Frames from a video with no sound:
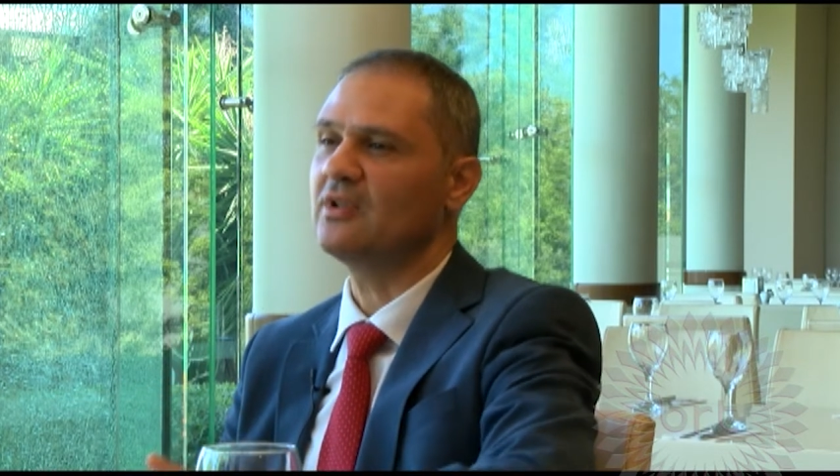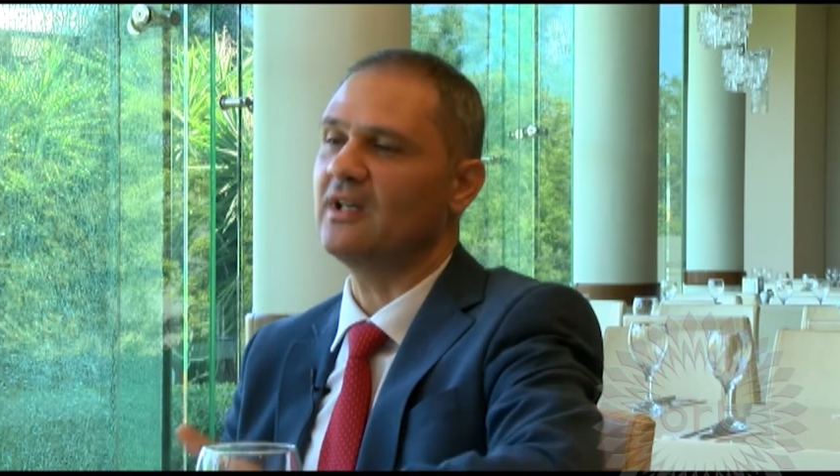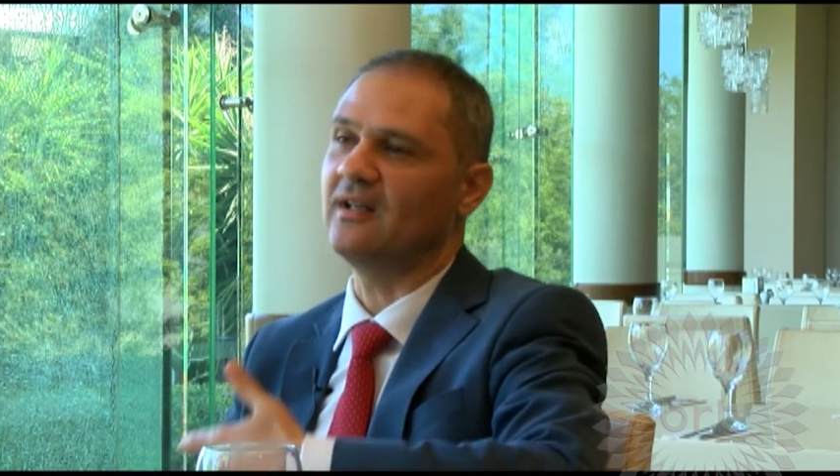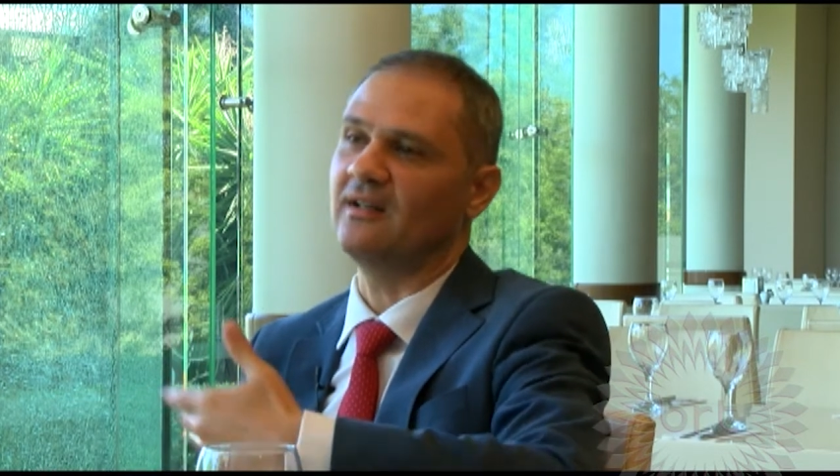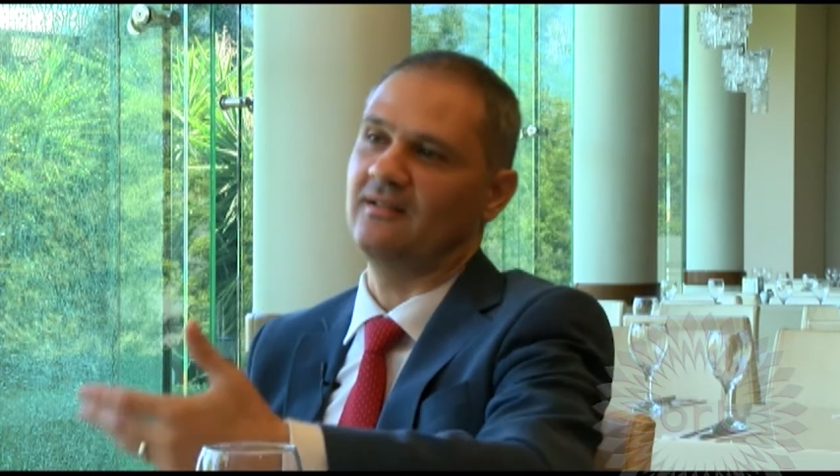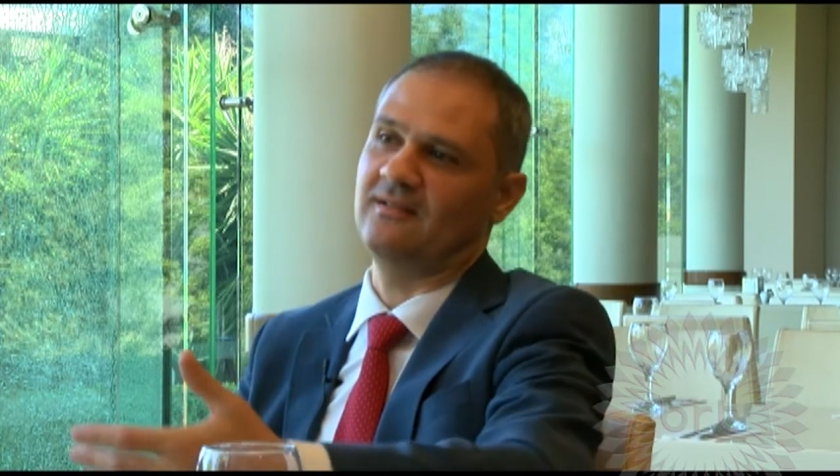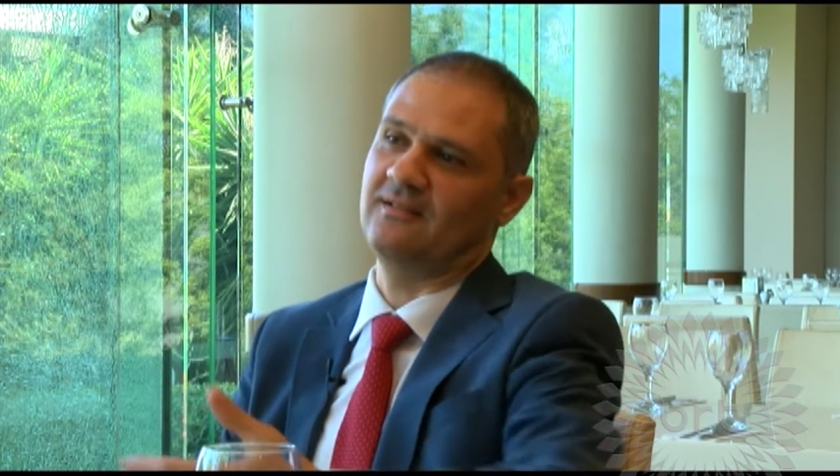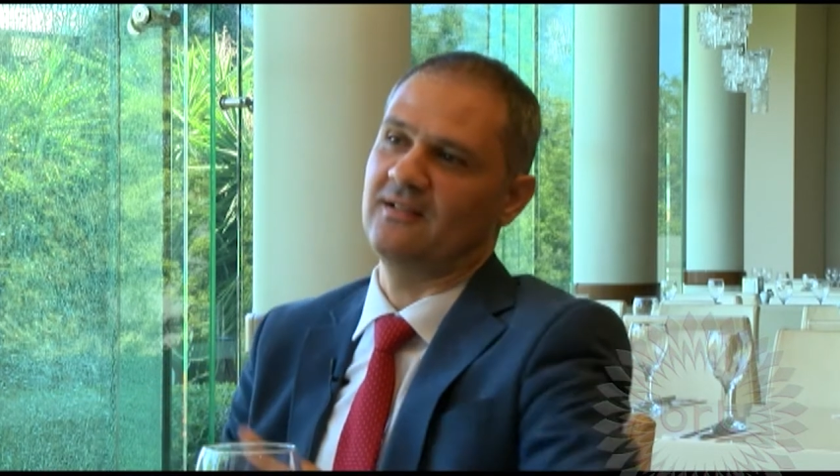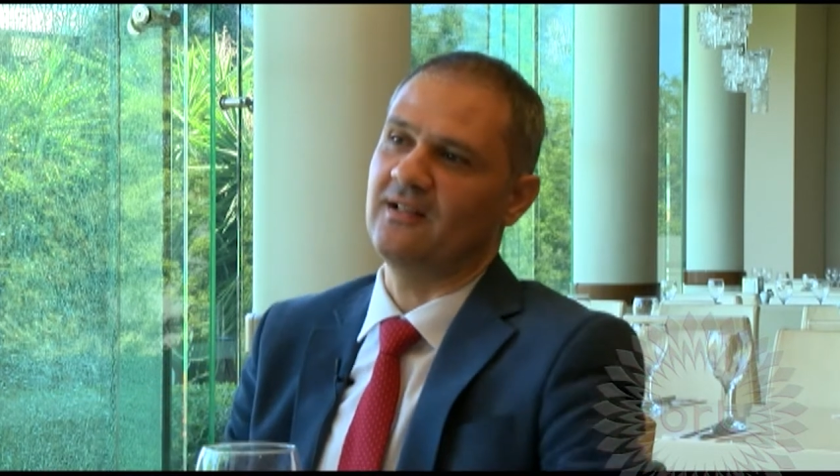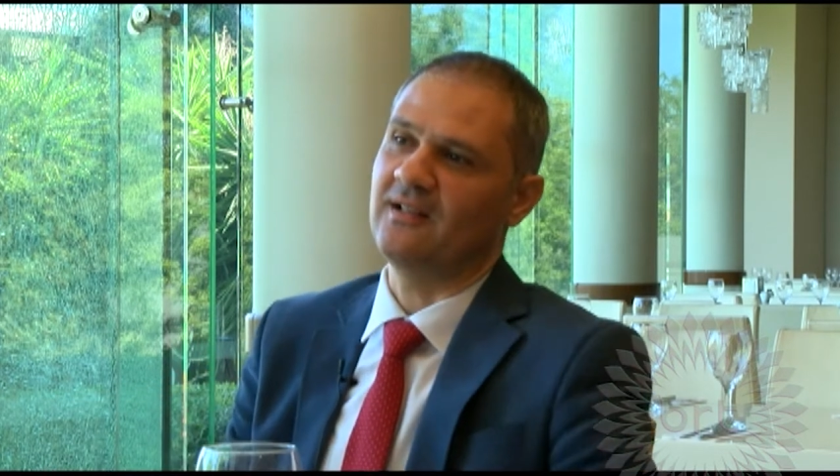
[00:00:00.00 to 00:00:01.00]
daha
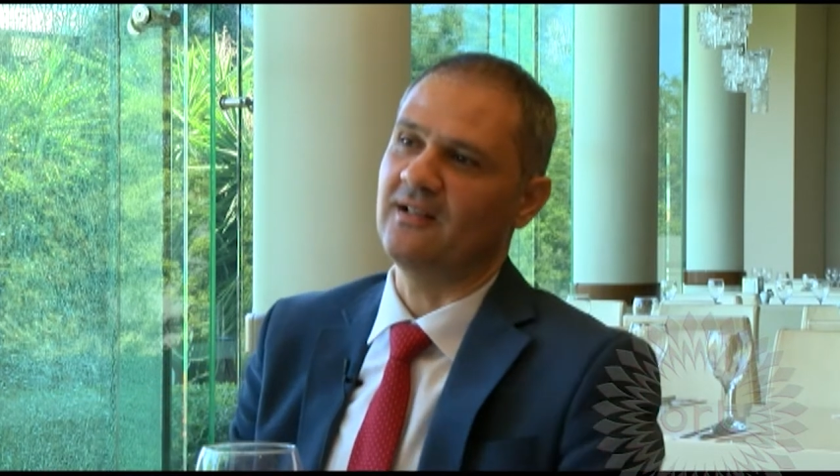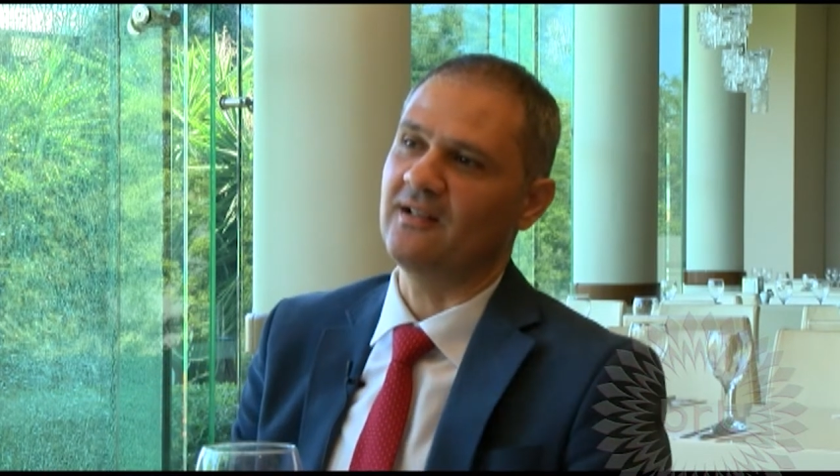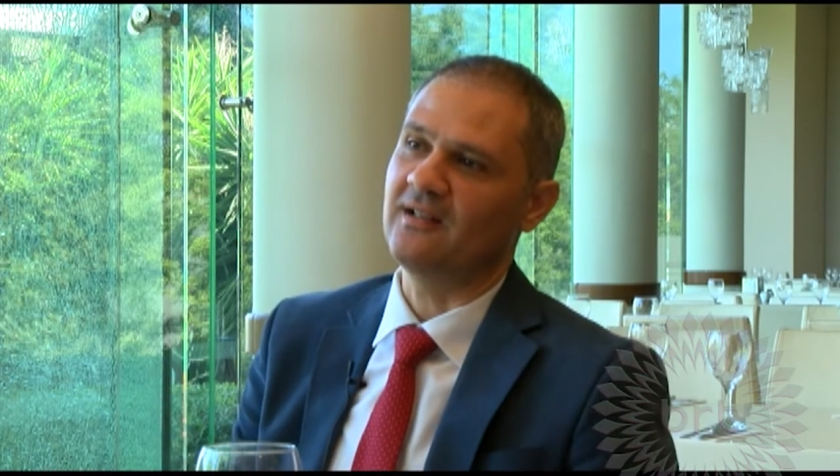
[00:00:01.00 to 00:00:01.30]
e,